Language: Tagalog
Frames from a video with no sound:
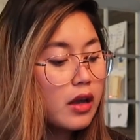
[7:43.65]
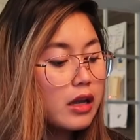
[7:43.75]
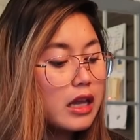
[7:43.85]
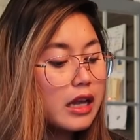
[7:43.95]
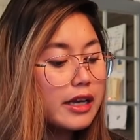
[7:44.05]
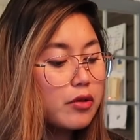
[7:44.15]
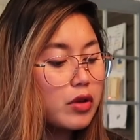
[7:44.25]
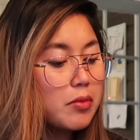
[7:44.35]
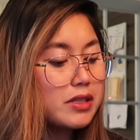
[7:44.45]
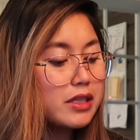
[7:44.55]
nilagay ko
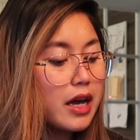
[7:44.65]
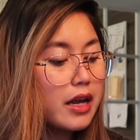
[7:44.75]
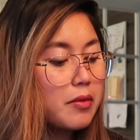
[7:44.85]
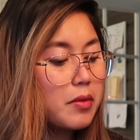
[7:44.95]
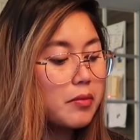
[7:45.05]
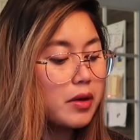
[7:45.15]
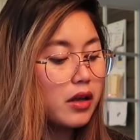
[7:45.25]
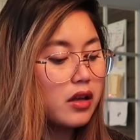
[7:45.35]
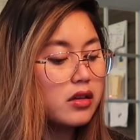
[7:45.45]
na mascara ba, mag